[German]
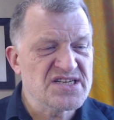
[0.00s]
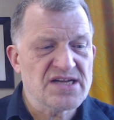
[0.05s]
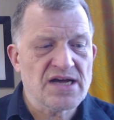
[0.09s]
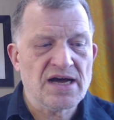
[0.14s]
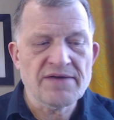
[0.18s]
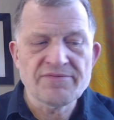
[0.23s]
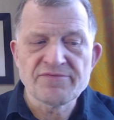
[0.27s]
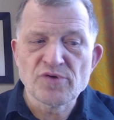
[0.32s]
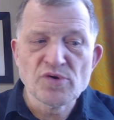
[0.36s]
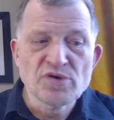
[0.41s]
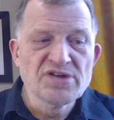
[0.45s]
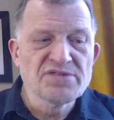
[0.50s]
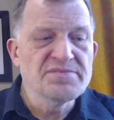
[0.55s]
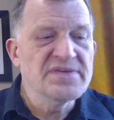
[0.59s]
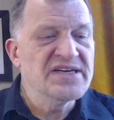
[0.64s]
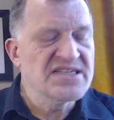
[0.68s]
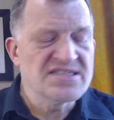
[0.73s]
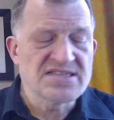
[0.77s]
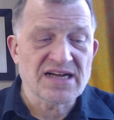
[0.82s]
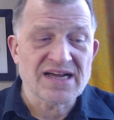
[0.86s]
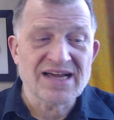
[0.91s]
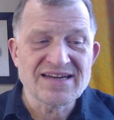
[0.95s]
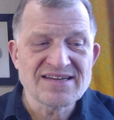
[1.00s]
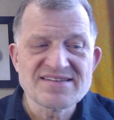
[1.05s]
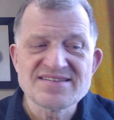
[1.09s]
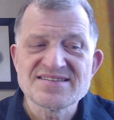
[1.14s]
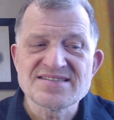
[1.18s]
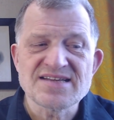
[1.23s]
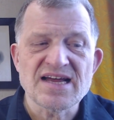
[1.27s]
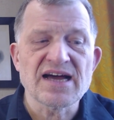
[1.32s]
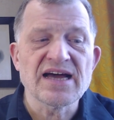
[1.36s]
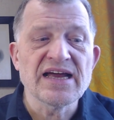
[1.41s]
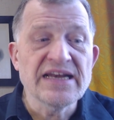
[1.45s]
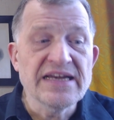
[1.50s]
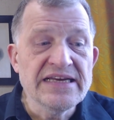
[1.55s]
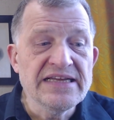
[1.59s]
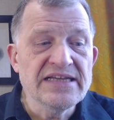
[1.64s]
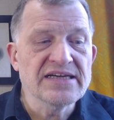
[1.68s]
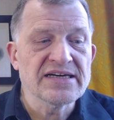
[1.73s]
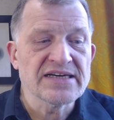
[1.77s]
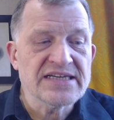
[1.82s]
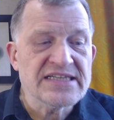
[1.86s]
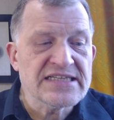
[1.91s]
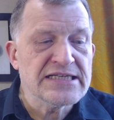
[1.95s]
haben uns mit dieser ganzen Sache
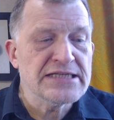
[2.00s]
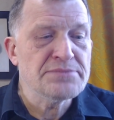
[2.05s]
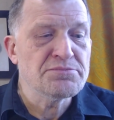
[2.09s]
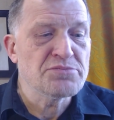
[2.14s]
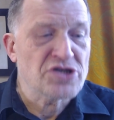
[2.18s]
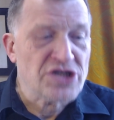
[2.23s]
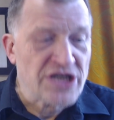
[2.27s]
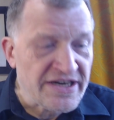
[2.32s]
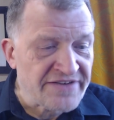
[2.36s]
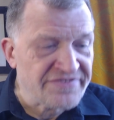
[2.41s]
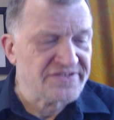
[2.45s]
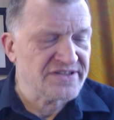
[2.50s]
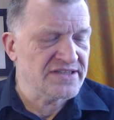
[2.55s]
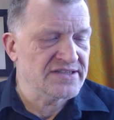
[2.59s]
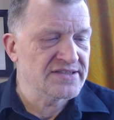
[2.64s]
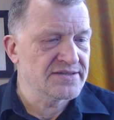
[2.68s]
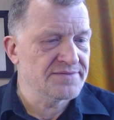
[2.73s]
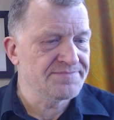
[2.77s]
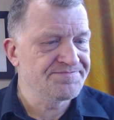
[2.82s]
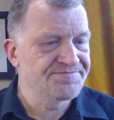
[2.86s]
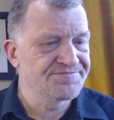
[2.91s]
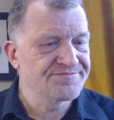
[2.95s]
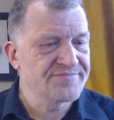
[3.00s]
nie richtig beschäftigt.